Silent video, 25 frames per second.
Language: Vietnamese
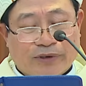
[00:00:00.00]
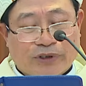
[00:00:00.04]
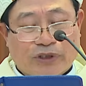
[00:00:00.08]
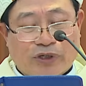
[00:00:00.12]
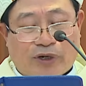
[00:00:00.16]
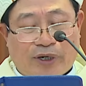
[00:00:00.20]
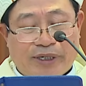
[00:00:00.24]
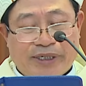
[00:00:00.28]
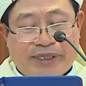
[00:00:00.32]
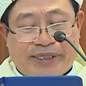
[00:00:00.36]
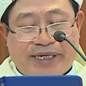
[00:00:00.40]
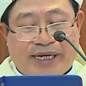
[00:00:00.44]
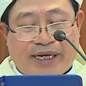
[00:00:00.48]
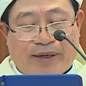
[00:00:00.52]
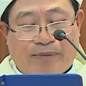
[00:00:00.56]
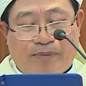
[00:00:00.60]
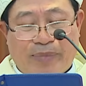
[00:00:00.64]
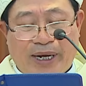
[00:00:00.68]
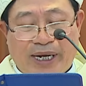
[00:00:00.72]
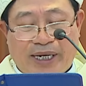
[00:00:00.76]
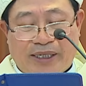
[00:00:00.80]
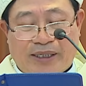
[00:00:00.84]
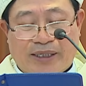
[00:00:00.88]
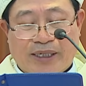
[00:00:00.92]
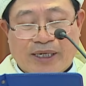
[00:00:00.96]
cho anh chị em
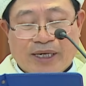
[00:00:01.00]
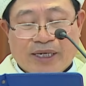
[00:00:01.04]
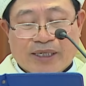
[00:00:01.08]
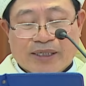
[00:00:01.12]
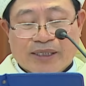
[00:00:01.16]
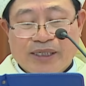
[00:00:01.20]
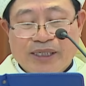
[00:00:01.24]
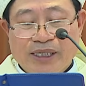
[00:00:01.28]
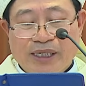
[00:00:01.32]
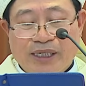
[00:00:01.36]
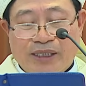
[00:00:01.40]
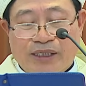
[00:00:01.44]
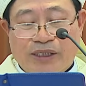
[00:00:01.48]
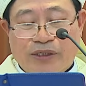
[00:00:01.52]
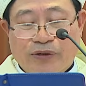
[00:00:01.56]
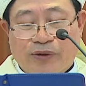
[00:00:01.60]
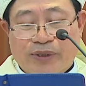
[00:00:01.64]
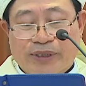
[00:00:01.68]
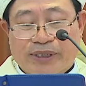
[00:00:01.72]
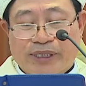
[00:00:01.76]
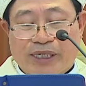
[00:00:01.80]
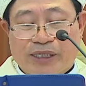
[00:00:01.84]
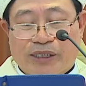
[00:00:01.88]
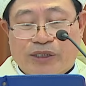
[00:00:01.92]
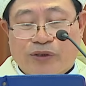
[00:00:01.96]
mình như Chúa
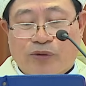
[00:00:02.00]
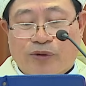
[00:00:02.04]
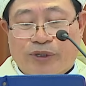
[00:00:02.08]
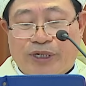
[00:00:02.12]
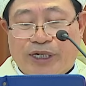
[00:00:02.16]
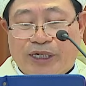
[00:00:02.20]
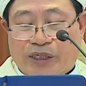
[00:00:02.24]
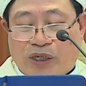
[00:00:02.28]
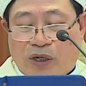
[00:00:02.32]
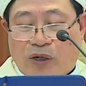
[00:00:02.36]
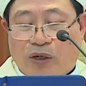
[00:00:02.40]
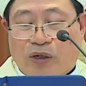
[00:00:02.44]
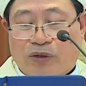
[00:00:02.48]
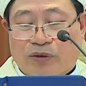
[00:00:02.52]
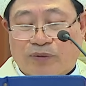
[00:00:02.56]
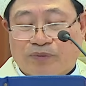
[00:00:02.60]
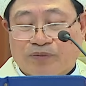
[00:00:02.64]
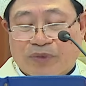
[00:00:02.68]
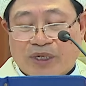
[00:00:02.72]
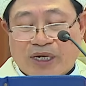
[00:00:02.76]
Giêsu Kitô.